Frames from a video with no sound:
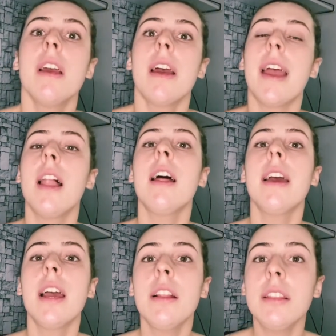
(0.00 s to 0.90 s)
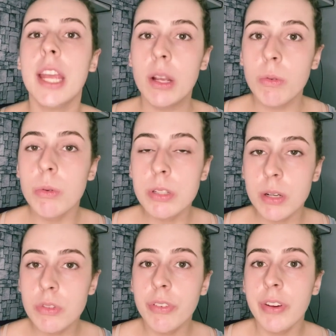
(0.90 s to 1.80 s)
Ela é, tem o, o
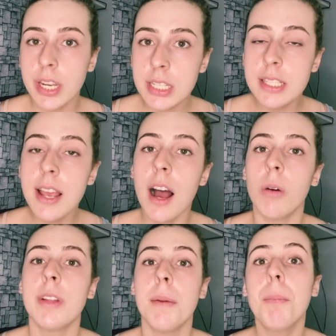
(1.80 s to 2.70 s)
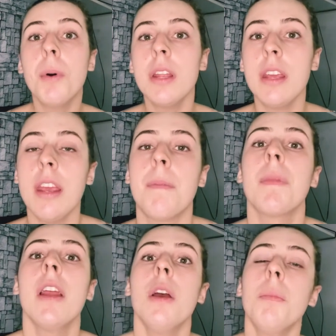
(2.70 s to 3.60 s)
seu diferencial, né? Por quê?
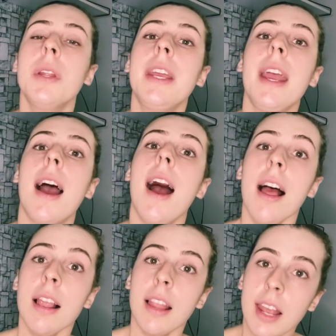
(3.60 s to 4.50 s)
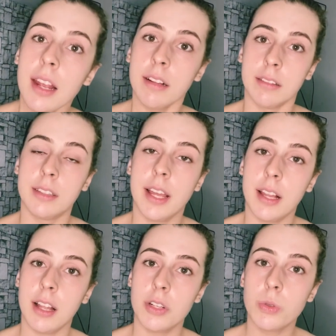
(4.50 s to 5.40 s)
Porque além
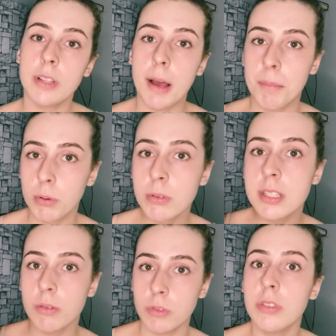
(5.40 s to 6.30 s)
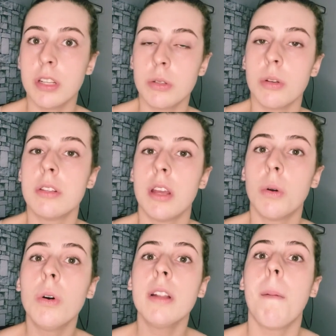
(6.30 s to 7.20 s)
dela ajudar a produção de
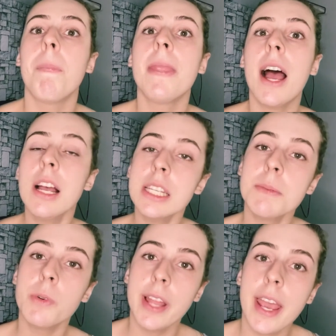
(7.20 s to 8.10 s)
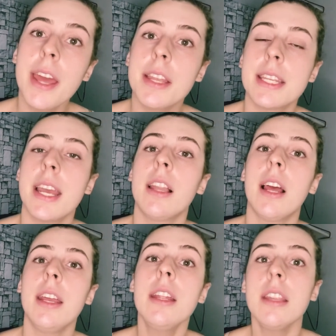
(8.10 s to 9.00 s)
testosterona, nas mulheres
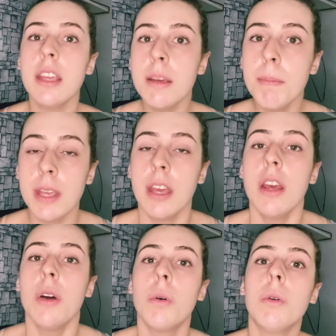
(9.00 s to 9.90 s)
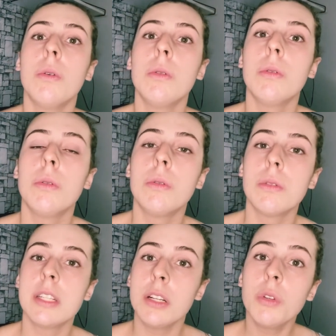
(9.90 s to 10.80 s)
ela inibe
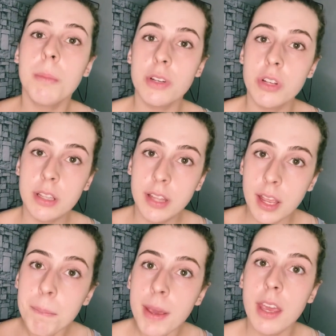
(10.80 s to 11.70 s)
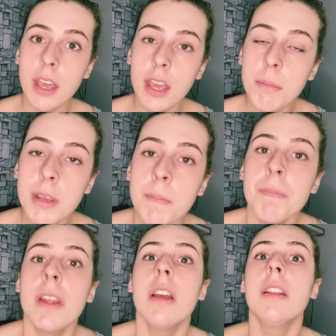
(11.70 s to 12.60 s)
os sintomas de TPM,
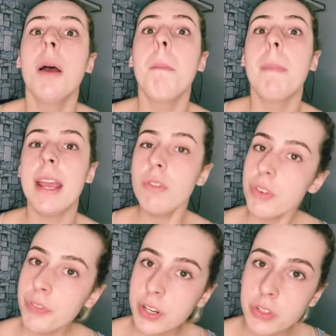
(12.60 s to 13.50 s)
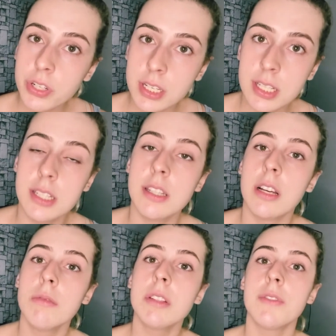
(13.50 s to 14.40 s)
também de
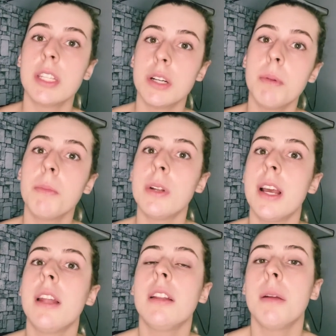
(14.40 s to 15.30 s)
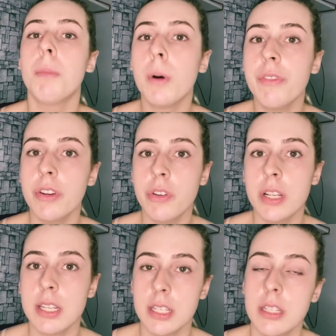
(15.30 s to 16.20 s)
fertilização. Se você é uma mulher e tem pouca
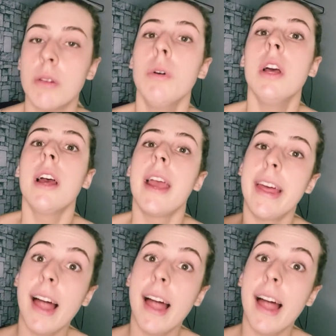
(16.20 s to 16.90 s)
fertilização, ela